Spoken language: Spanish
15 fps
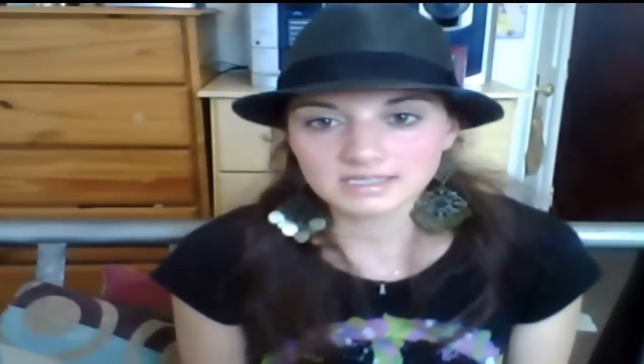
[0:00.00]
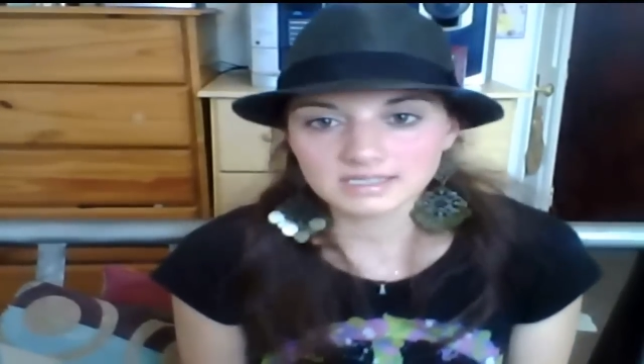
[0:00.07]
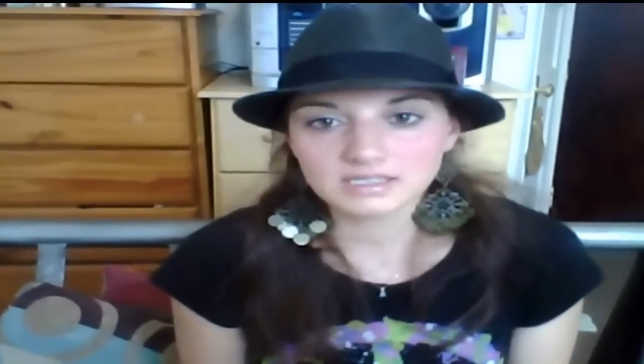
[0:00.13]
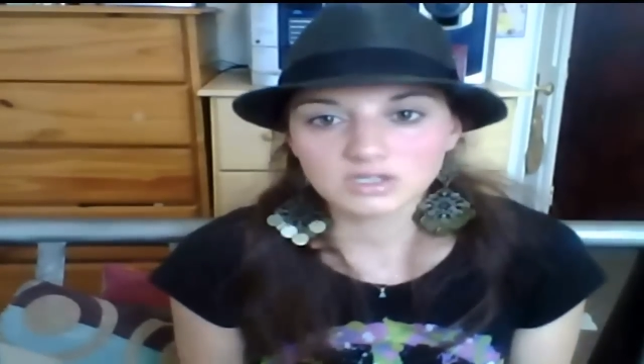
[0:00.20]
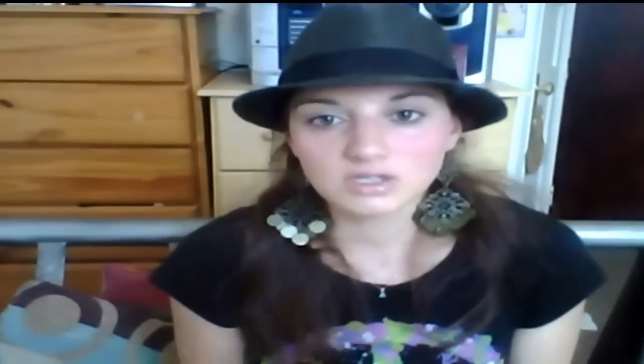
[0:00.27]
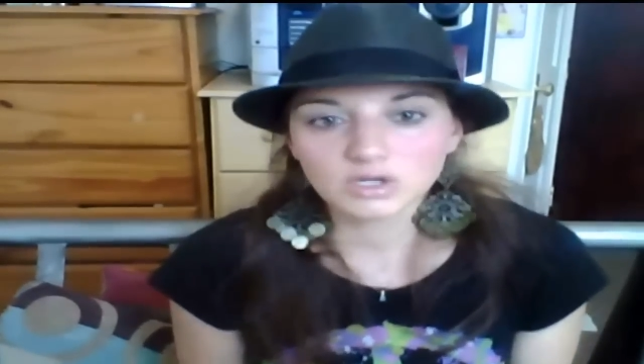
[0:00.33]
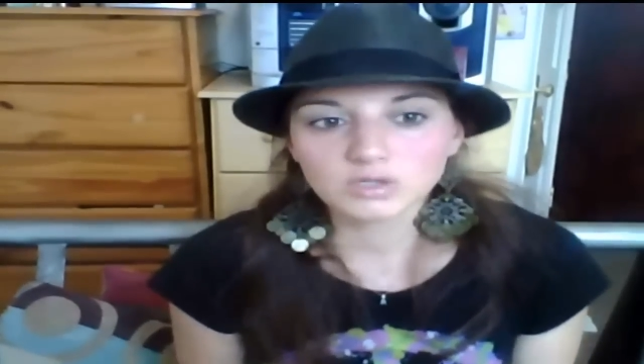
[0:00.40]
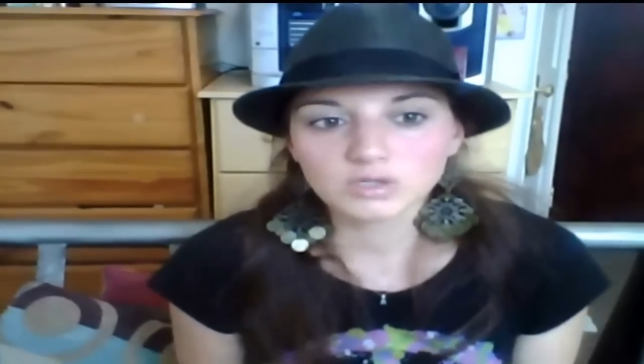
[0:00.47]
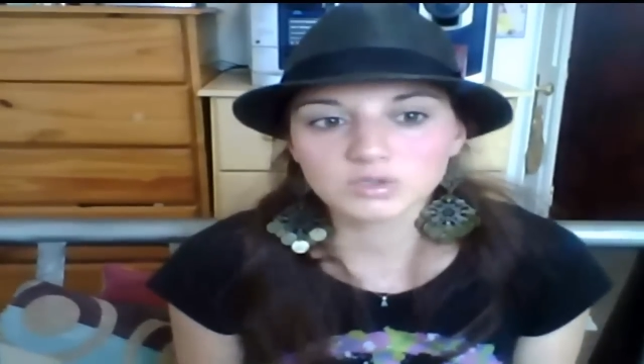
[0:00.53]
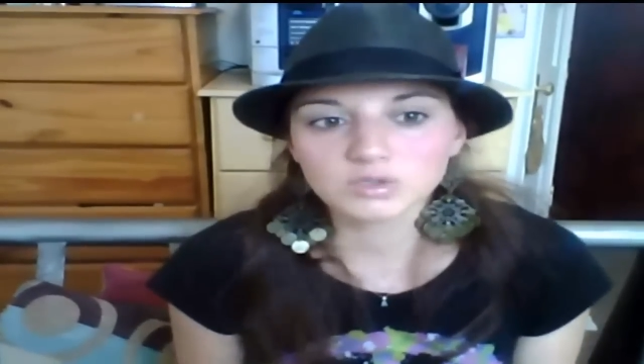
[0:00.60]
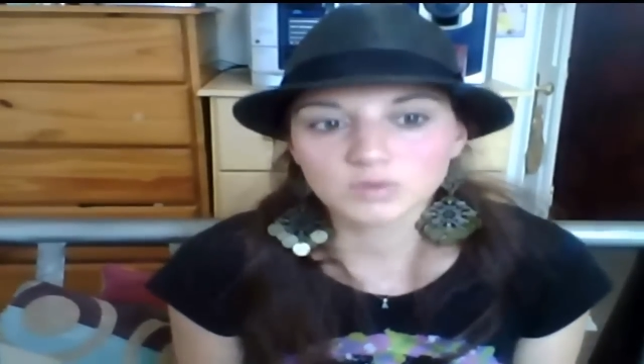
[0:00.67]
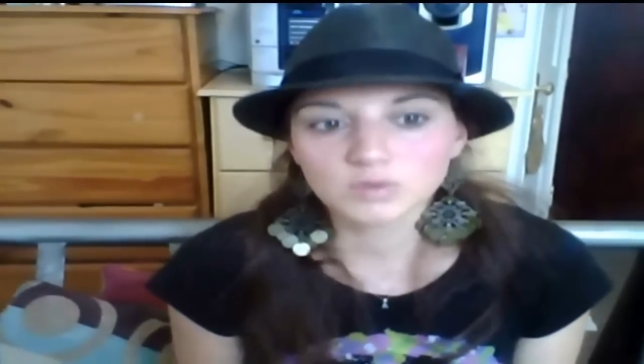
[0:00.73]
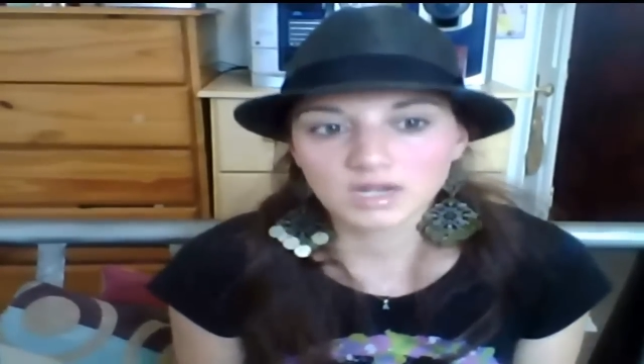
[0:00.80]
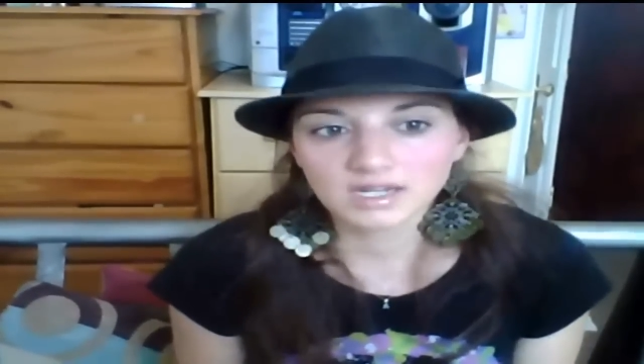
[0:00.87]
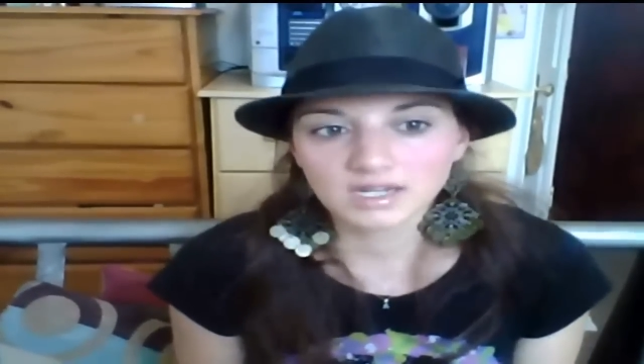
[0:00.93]
si soy
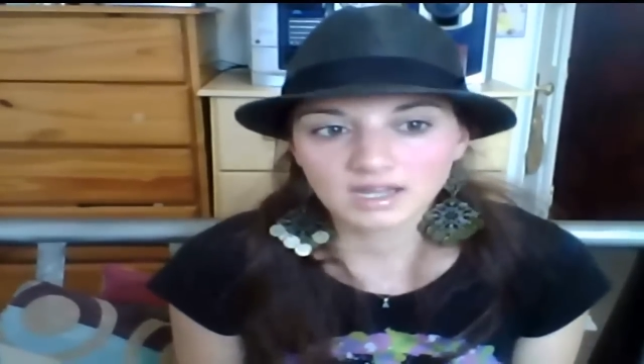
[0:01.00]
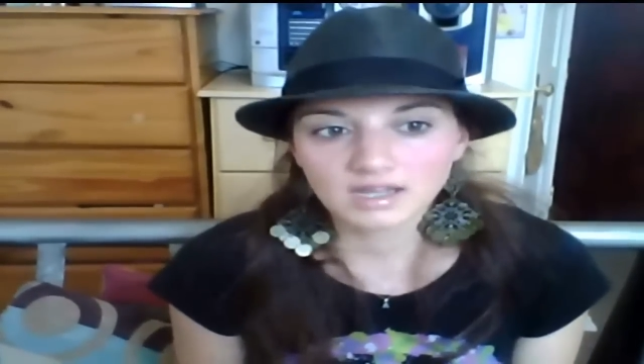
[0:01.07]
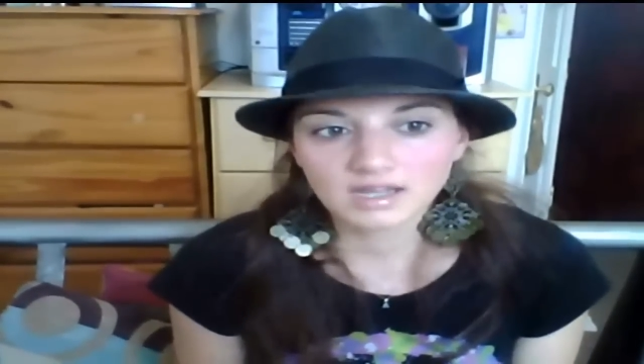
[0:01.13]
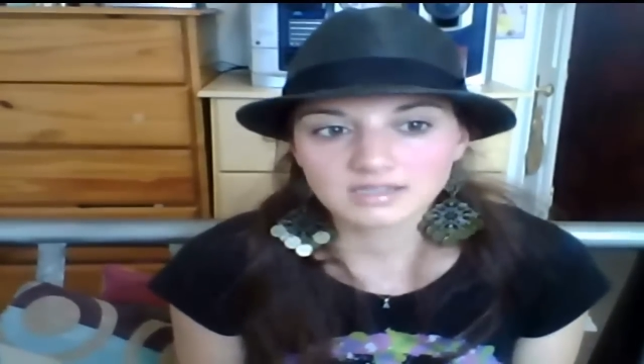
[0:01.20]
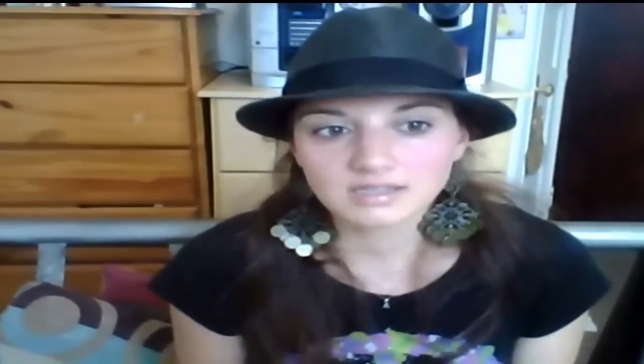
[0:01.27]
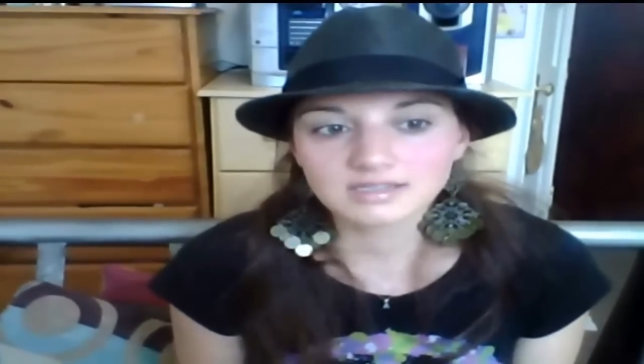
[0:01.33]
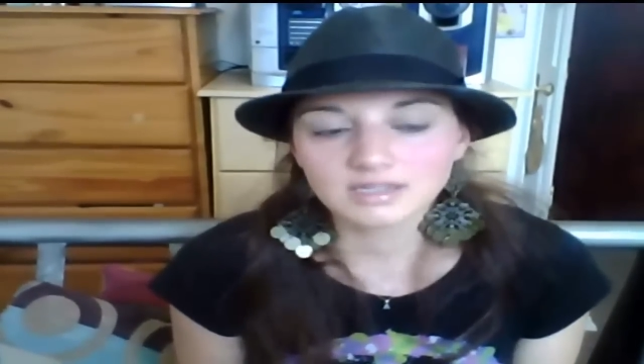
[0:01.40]
usuaria,